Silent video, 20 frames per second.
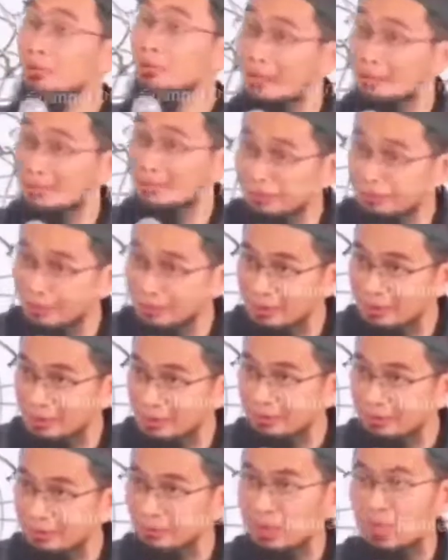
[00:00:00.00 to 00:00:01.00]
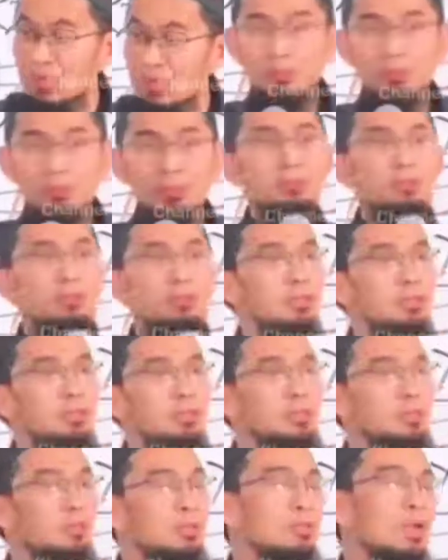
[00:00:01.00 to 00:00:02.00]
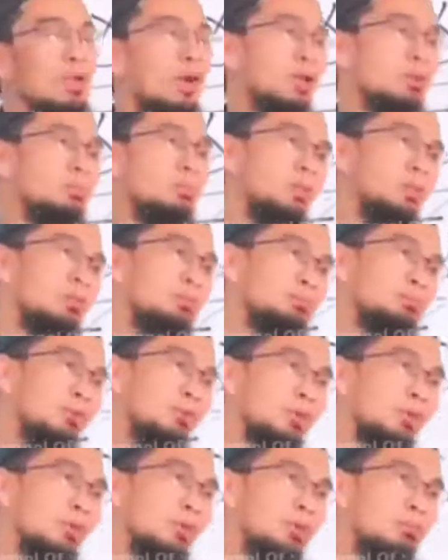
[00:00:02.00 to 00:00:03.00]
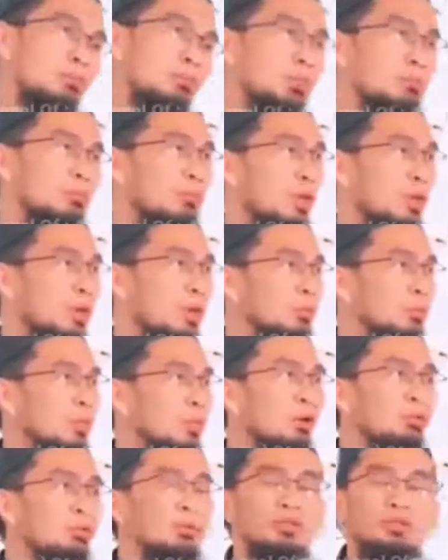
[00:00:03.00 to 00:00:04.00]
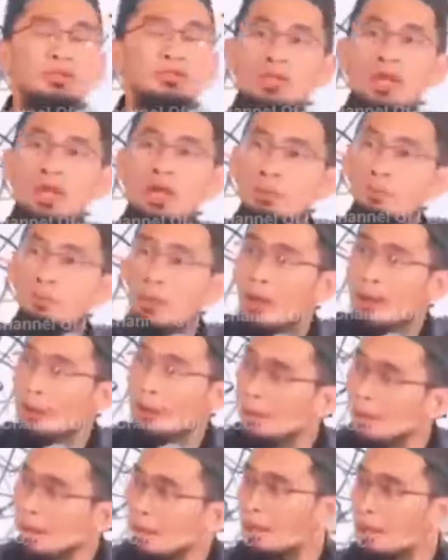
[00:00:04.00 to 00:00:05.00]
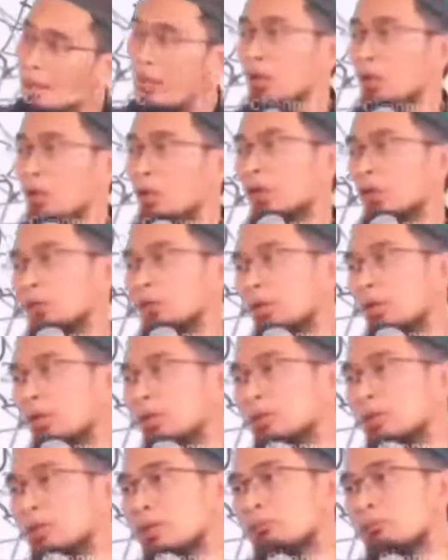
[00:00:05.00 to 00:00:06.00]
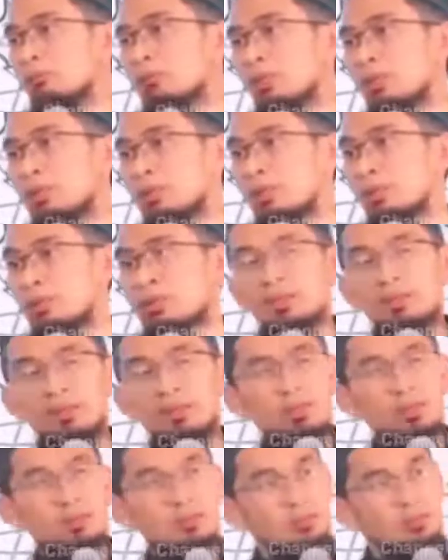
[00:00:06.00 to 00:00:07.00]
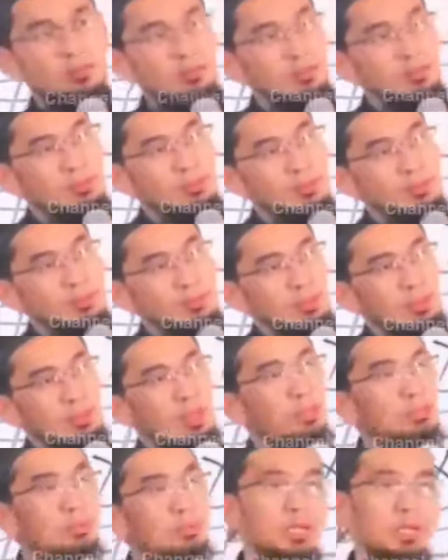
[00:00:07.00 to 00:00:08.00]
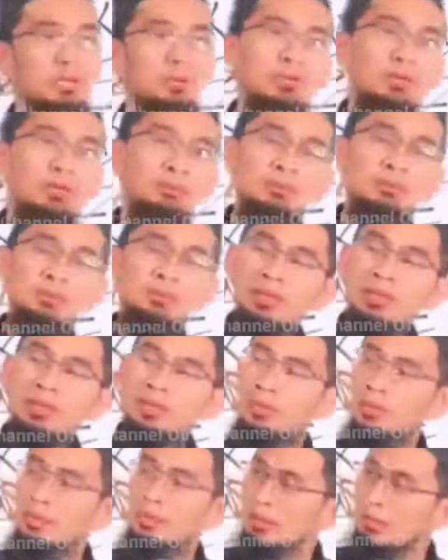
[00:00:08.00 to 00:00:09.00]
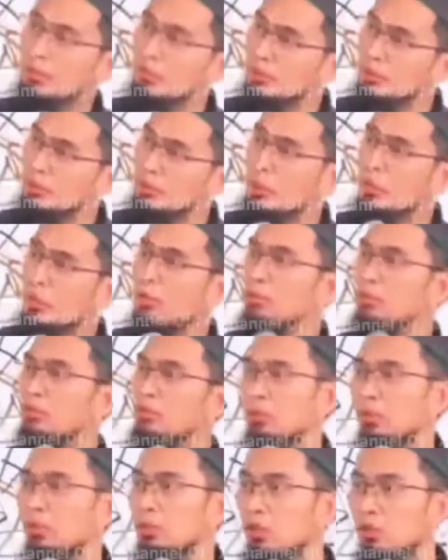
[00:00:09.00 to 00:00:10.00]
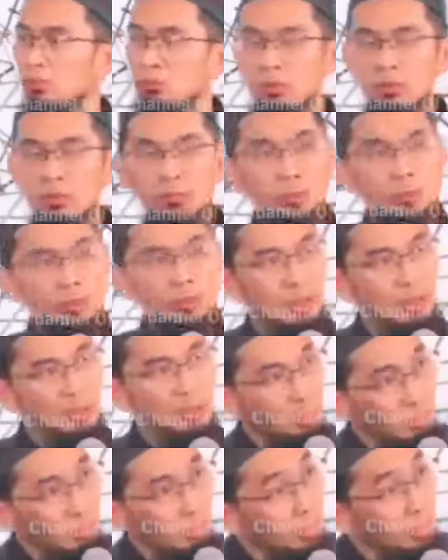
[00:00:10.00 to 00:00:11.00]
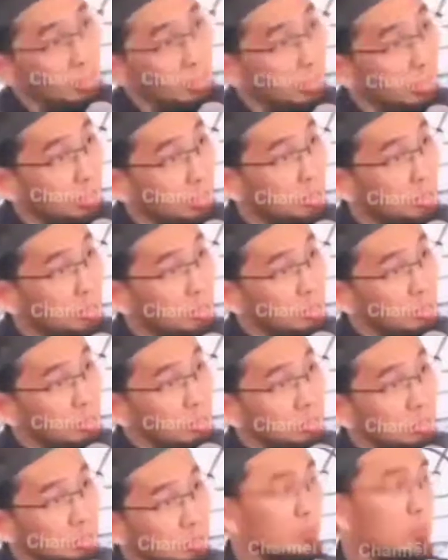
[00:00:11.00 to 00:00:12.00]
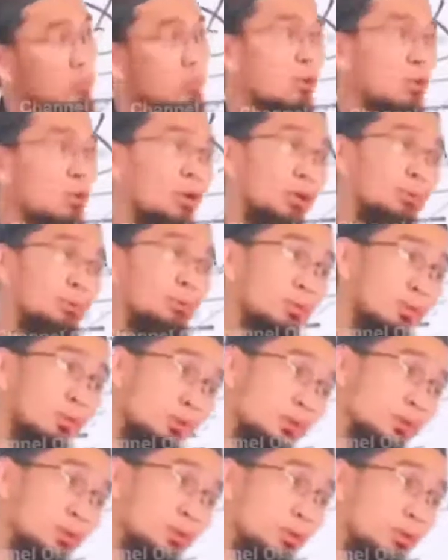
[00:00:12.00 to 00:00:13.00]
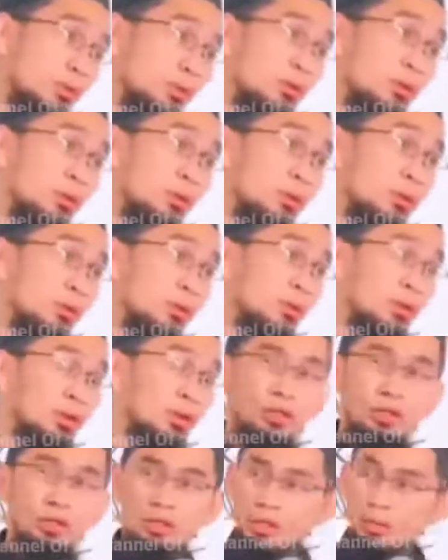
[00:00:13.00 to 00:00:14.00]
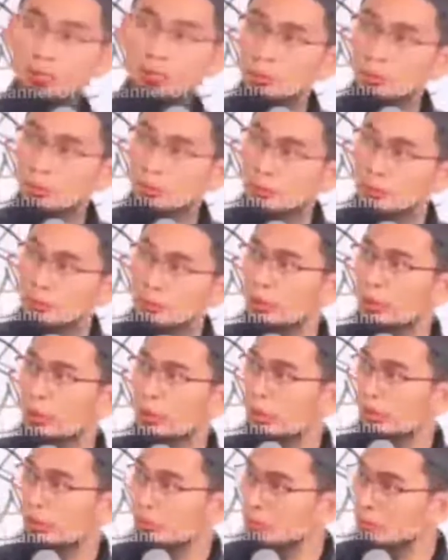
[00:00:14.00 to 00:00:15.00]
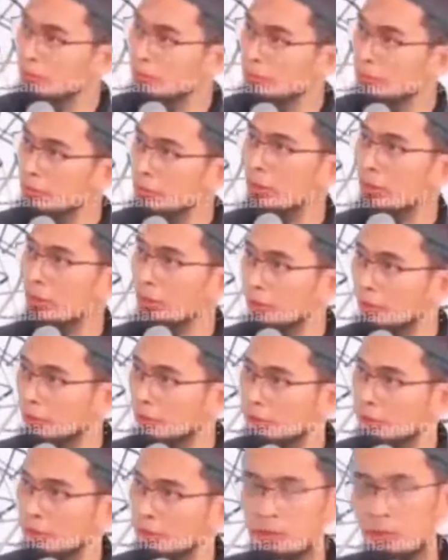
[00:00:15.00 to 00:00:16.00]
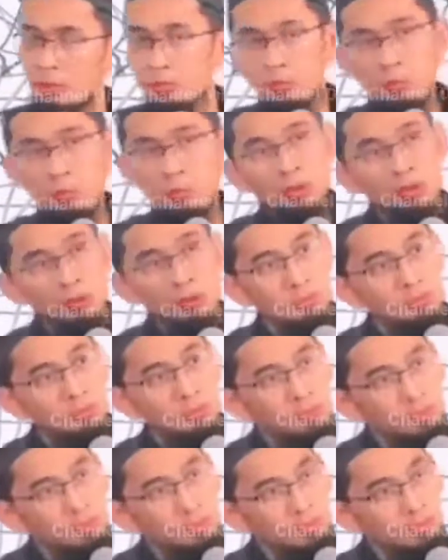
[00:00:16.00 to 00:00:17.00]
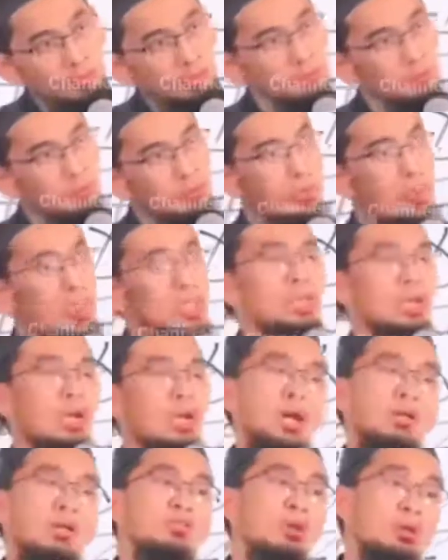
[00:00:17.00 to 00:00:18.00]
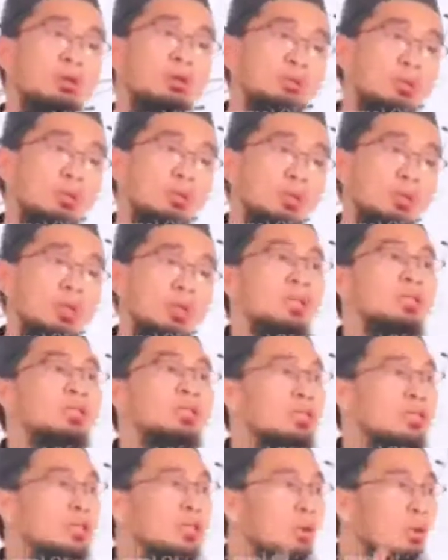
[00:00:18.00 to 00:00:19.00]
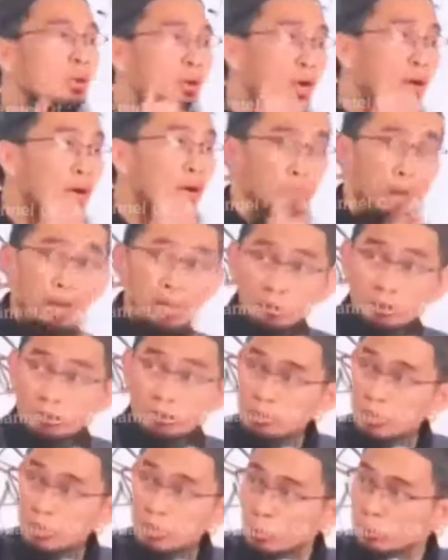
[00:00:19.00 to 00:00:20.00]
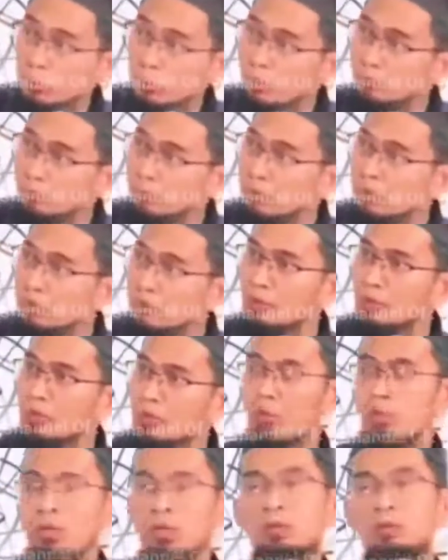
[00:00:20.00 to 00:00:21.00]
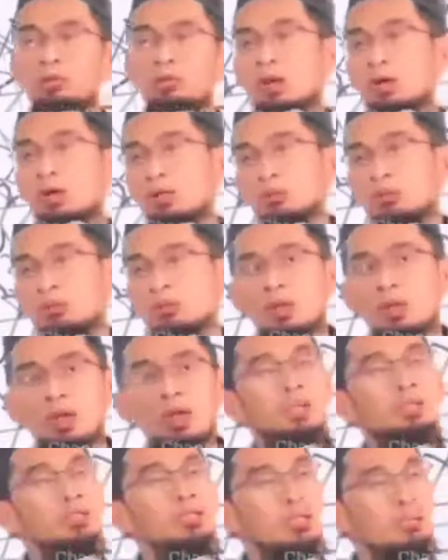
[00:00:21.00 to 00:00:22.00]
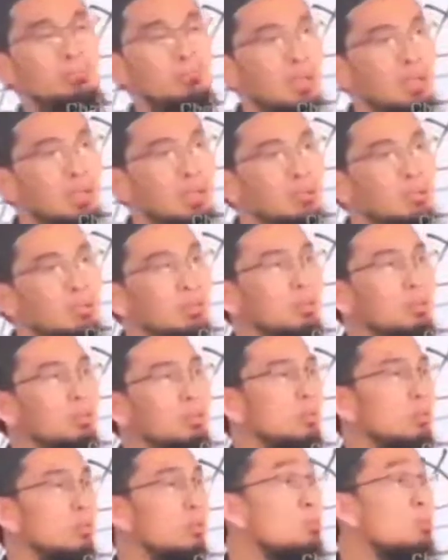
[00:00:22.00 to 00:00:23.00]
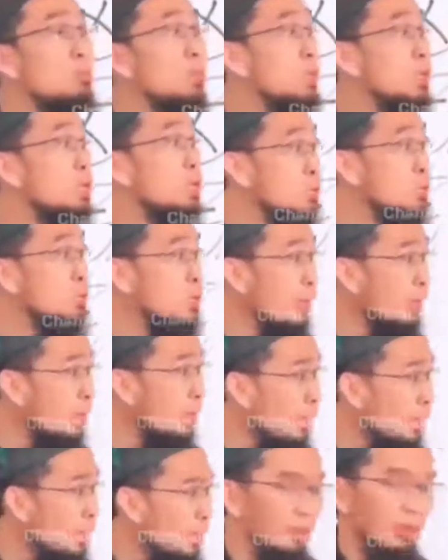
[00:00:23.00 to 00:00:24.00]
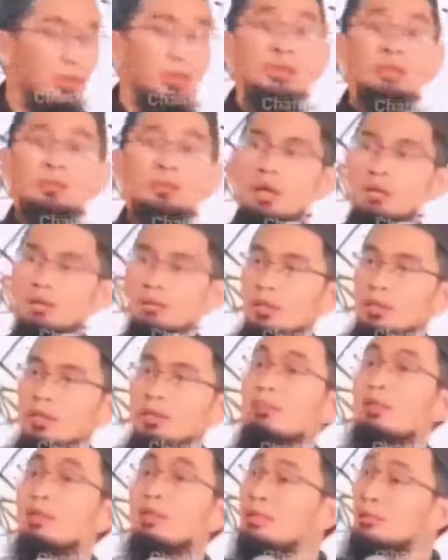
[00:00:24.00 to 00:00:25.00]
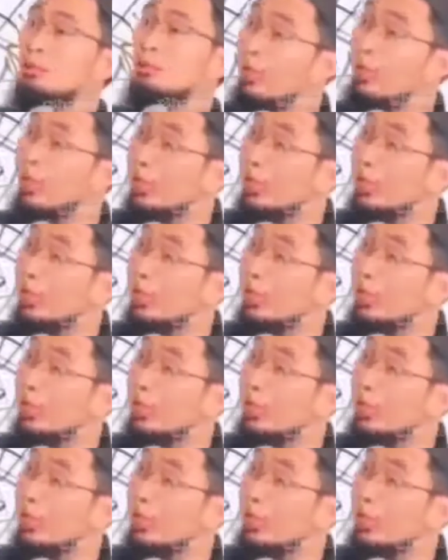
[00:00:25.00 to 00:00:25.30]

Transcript: Sholat namanya. Imam Sholat itu nanti akan pimpin menyembah Allah. Allah siapa ayah? Allah itulah yang memberikan ayah rizki. Allah itu yang memberikan ayah rizki sehingga bisa beli tobot buat kakak beli robokar poli, ini yang poli, ini yang embers, ini yang heli, ini mulu kakak semuanya tuh, yang kasih Allah. Nanti kalau kakak bagus bisa ikut rapi di sini, Allah akan senang, akan ditambah lagi oleh Allah. Oh begitu ya, datang, begitu